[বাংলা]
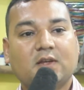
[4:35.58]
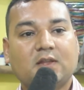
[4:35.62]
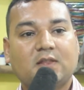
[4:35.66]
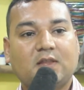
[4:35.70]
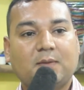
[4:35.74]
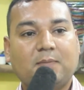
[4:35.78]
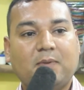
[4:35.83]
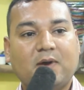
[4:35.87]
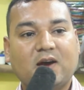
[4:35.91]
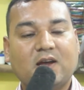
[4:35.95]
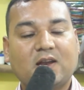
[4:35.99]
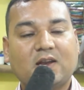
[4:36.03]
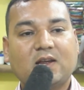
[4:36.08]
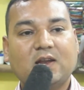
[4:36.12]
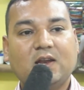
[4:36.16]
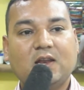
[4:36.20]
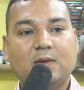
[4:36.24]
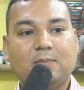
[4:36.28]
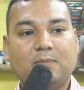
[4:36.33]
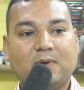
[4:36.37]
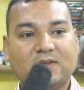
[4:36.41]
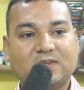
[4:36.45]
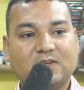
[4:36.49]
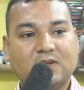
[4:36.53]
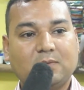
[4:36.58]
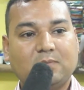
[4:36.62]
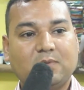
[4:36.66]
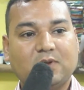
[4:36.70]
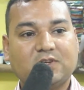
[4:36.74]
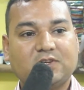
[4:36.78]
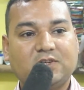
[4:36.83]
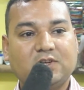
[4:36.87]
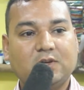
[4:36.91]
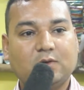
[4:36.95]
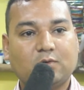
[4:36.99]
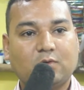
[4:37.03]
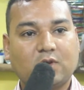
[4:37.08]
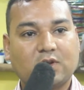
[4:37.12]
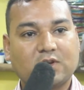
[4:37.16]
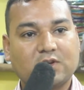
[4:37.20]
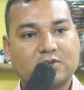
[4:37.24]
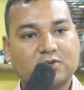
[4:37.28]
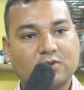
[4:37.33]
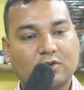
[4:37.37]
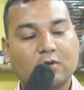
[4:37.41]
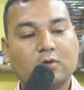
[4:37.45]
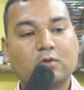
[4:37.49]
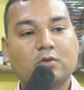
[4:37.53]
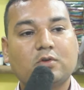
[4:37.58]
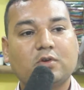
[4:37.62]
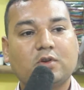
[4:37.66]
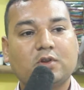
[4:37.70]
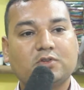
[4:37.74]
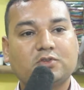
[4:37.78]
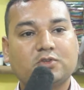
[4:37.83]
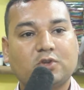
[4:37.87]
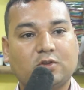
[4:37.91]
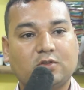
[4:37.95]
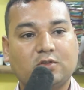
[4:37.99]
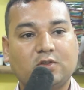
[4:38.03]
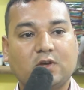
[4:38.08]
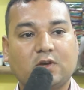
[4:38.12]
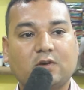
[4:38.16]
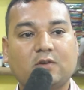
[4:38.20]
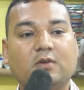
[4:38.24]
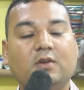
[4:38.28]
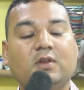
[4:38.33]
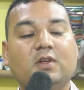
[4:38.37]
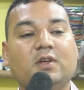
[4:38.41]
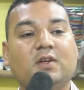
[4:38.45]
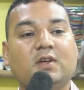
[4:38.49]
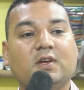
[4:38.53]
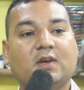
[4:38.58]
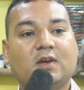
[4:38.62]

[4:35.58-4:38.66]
তা বাঙালখালিয়া বাজারবাসী ওনাকে স্মরণ করে শ্রদ্ধা করে